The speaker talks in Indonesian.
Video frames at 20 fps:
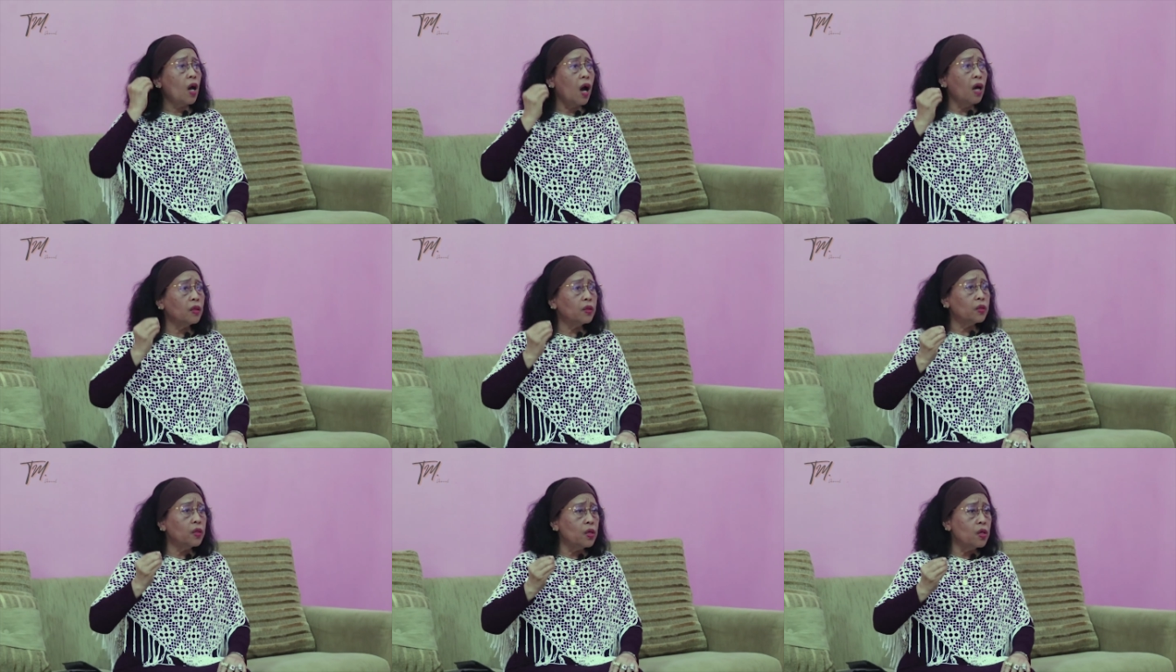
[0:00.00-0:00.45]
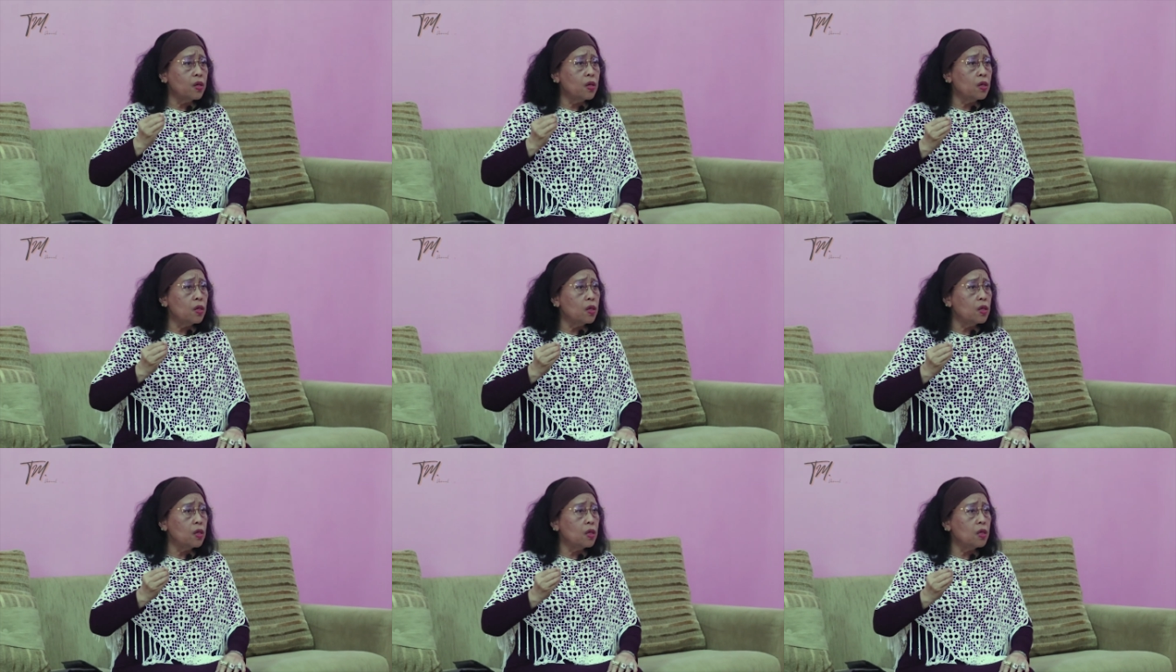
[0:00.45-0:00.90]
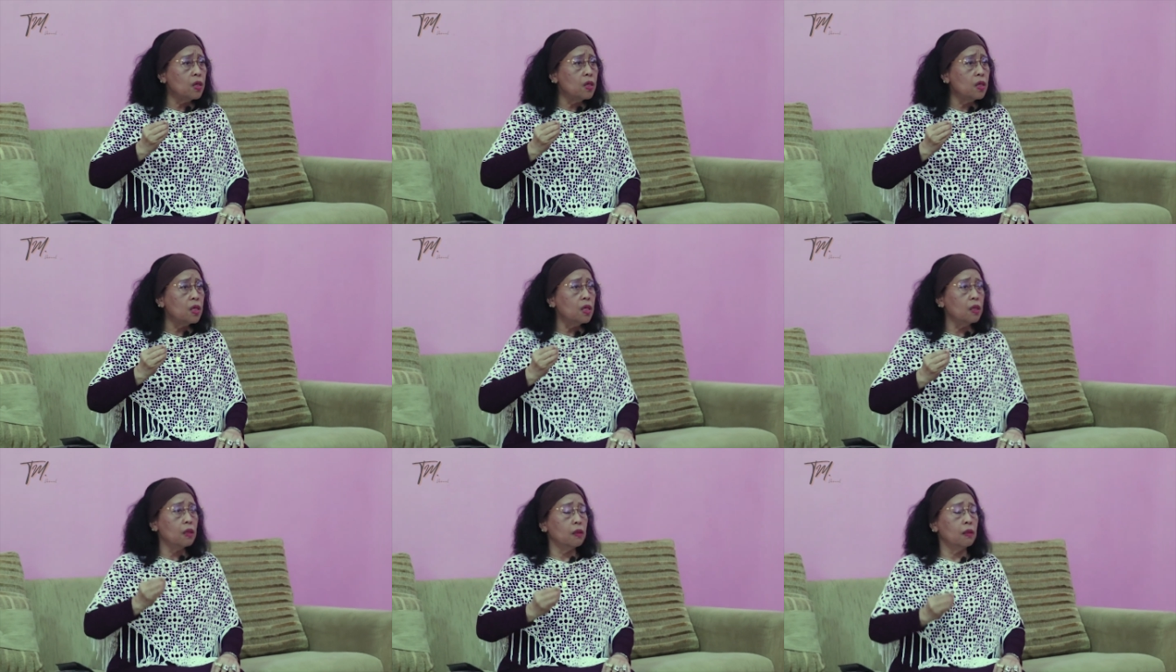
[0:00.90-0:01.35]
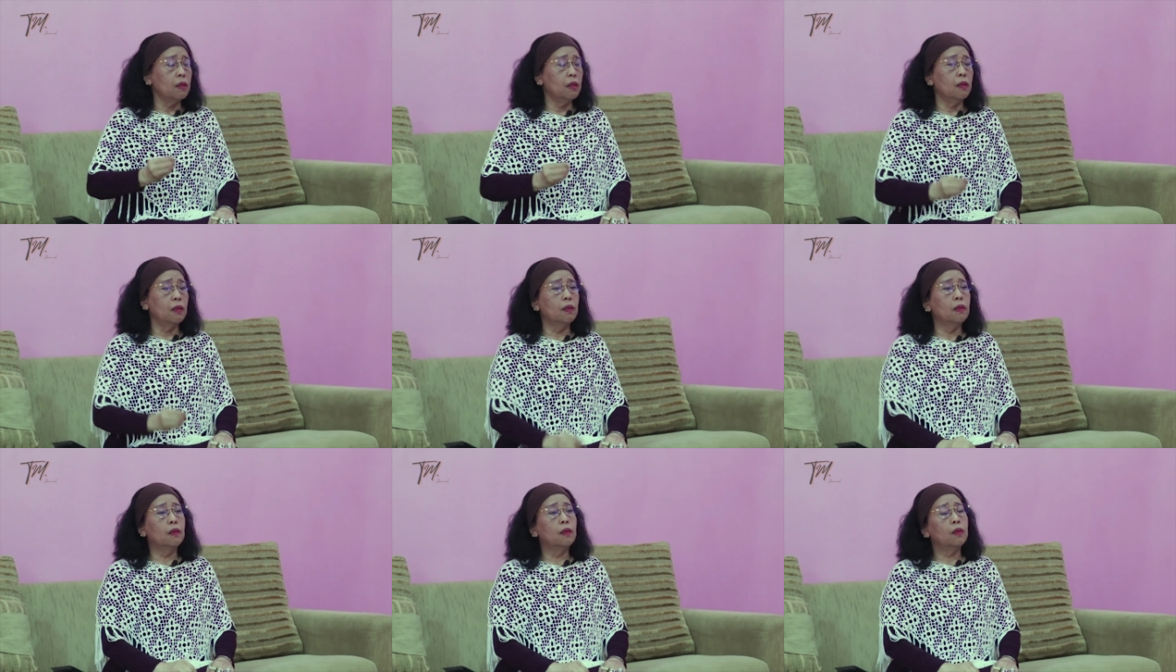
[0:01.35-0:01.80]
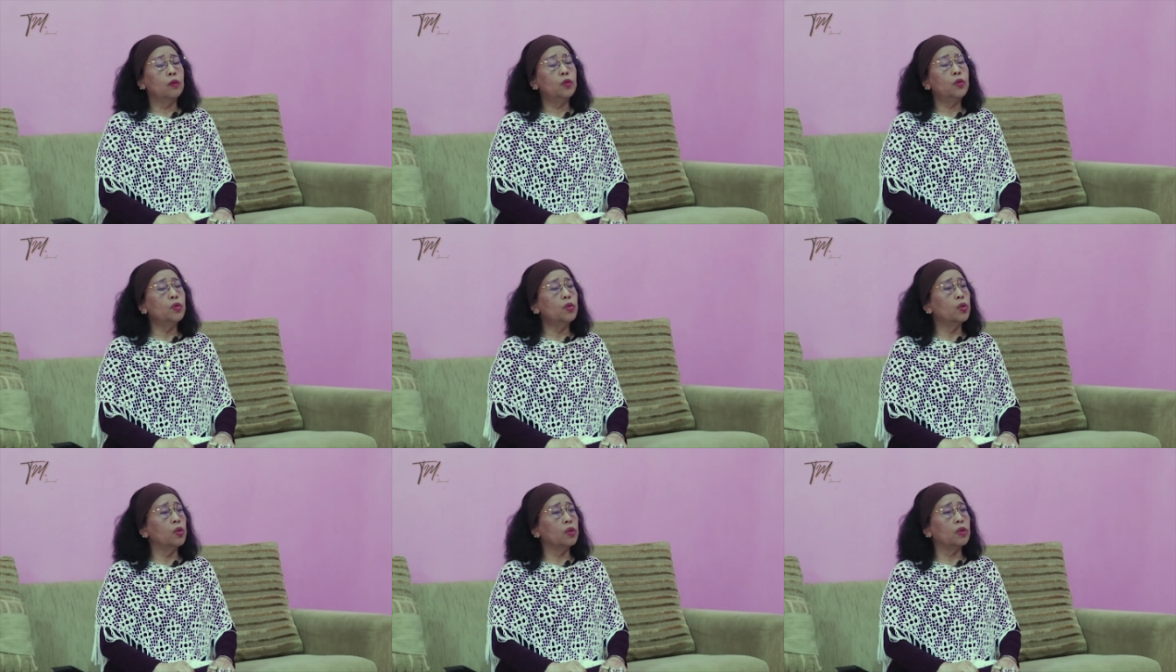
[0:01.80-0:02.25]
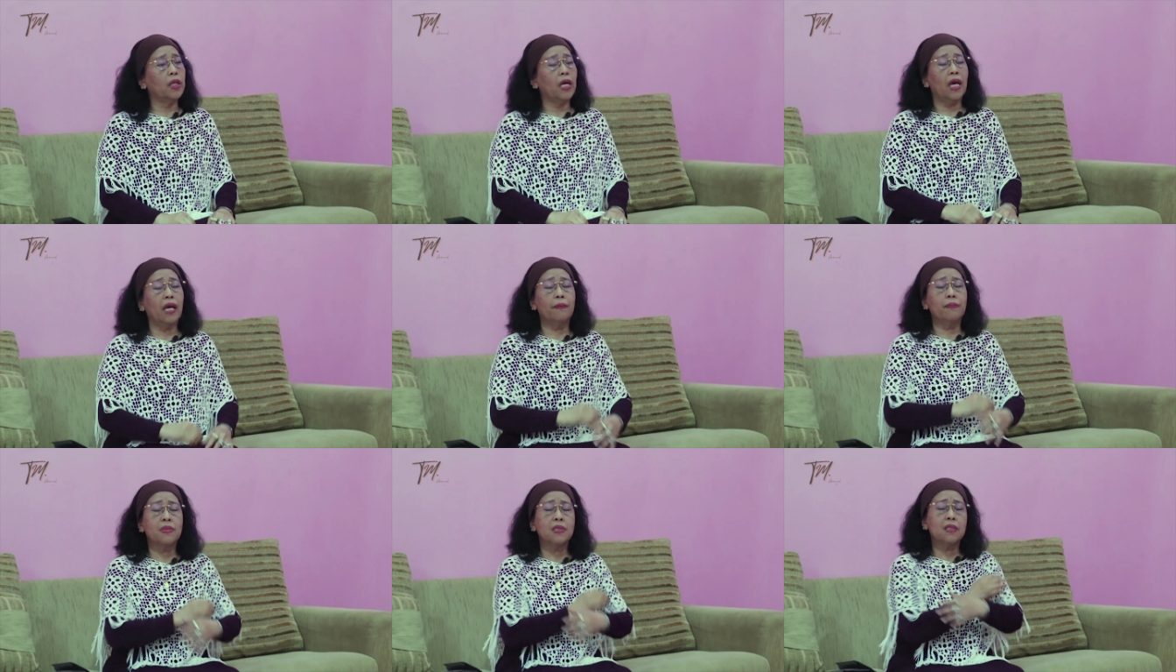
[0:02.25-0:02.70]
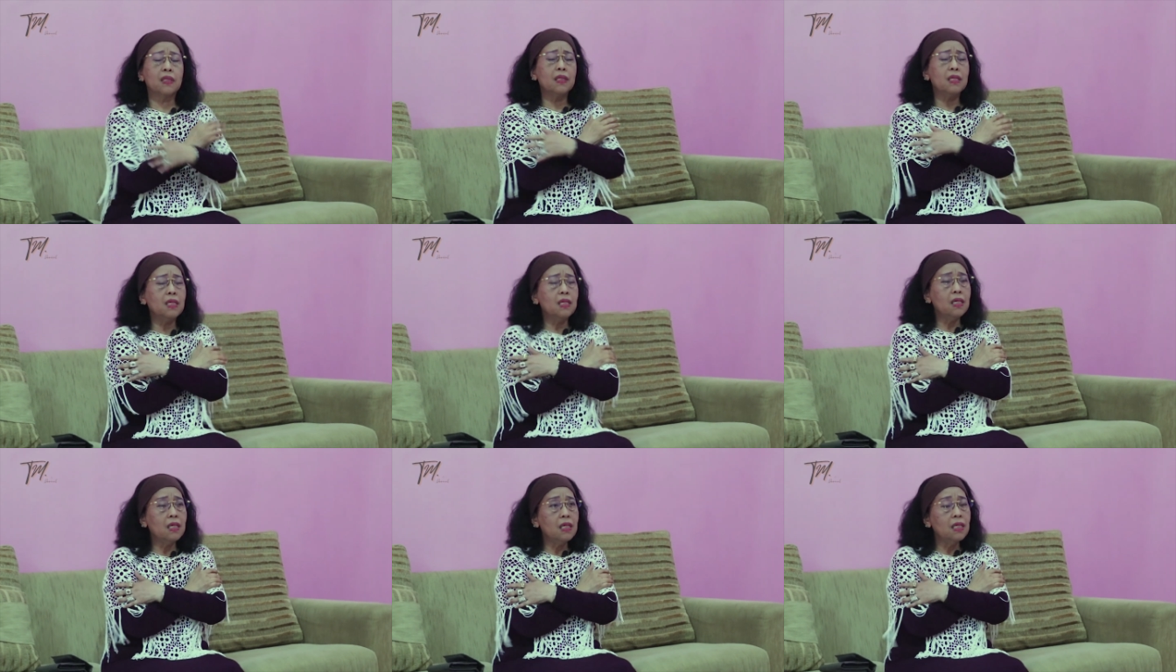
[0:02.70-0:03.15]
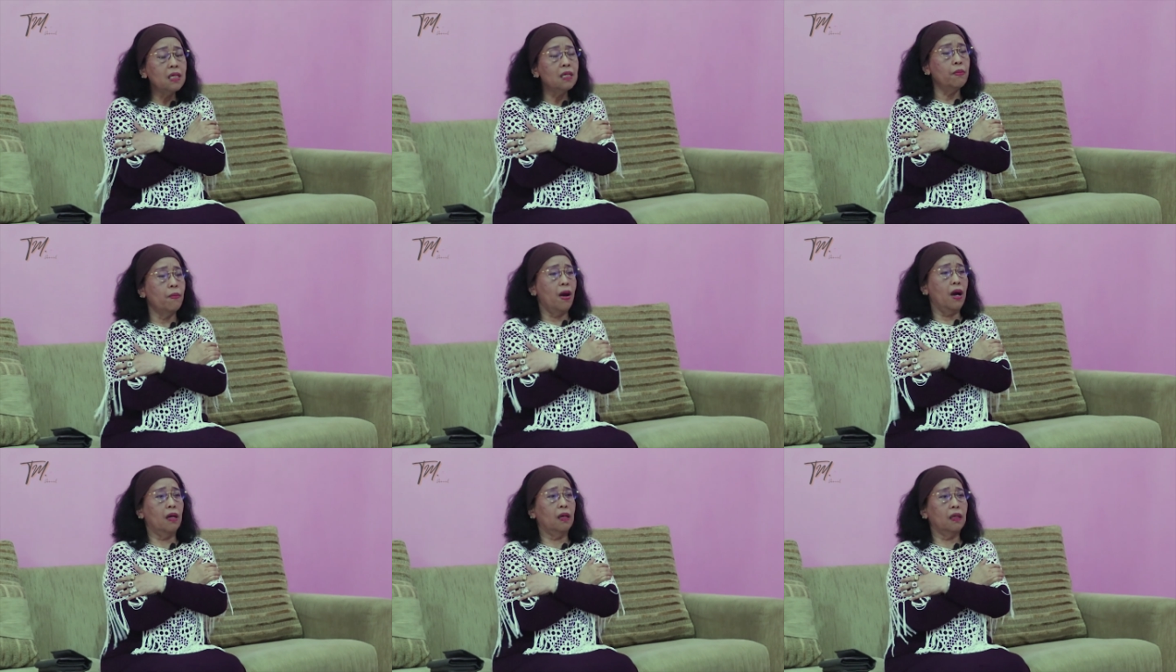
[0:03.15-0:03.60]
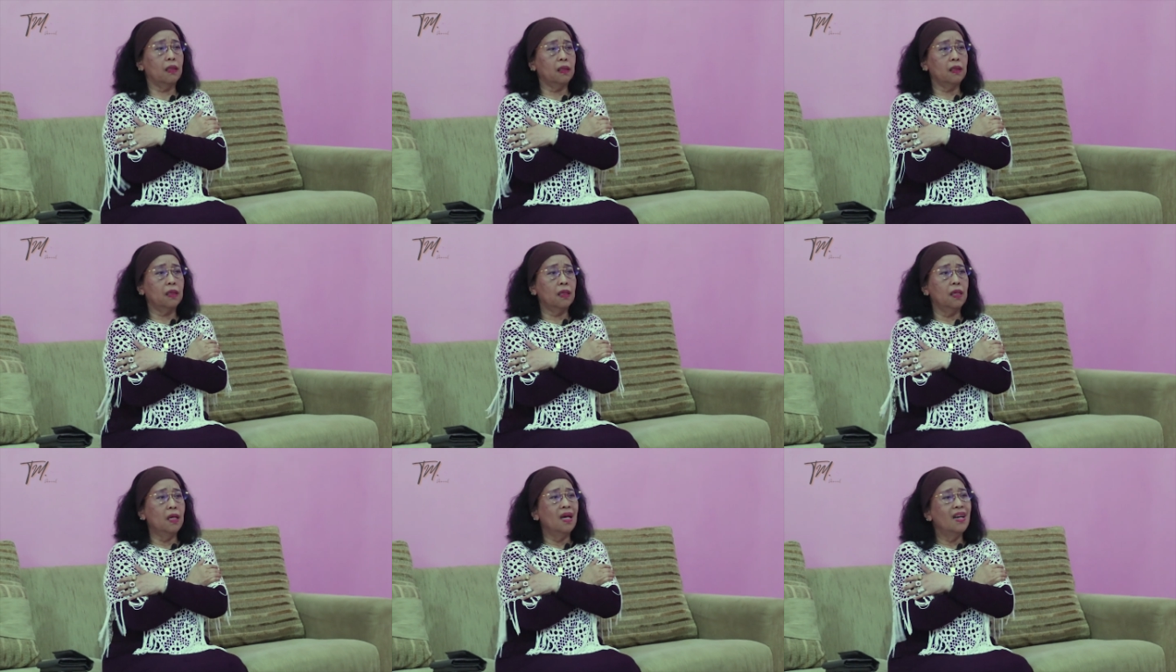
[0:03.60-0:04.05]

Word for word: Tati. Duh TM sedih banget.